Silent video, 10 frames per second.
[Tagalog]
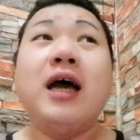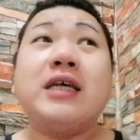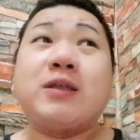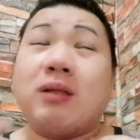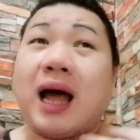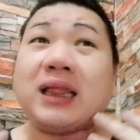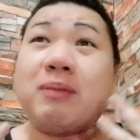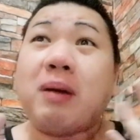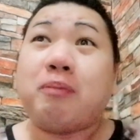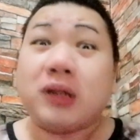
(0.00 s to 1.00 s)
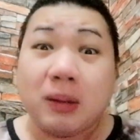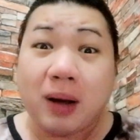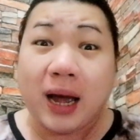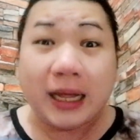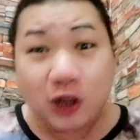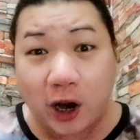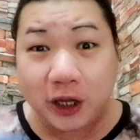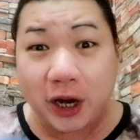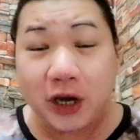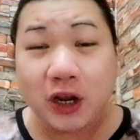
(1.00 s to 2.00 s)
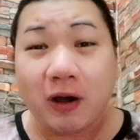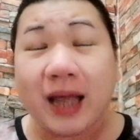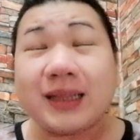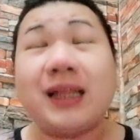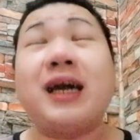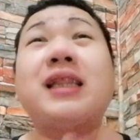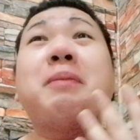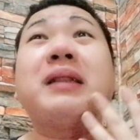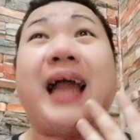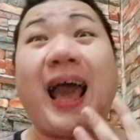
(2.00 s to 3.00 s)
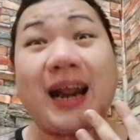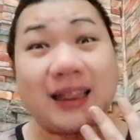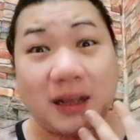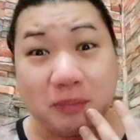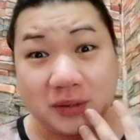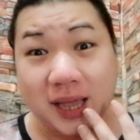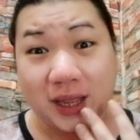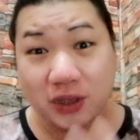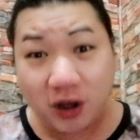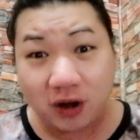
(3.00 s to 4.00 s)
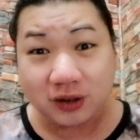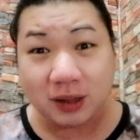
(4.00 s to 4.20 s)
So lahat naman po ng mga in-order niyo, eh talaga naman nakarating po sa inyo,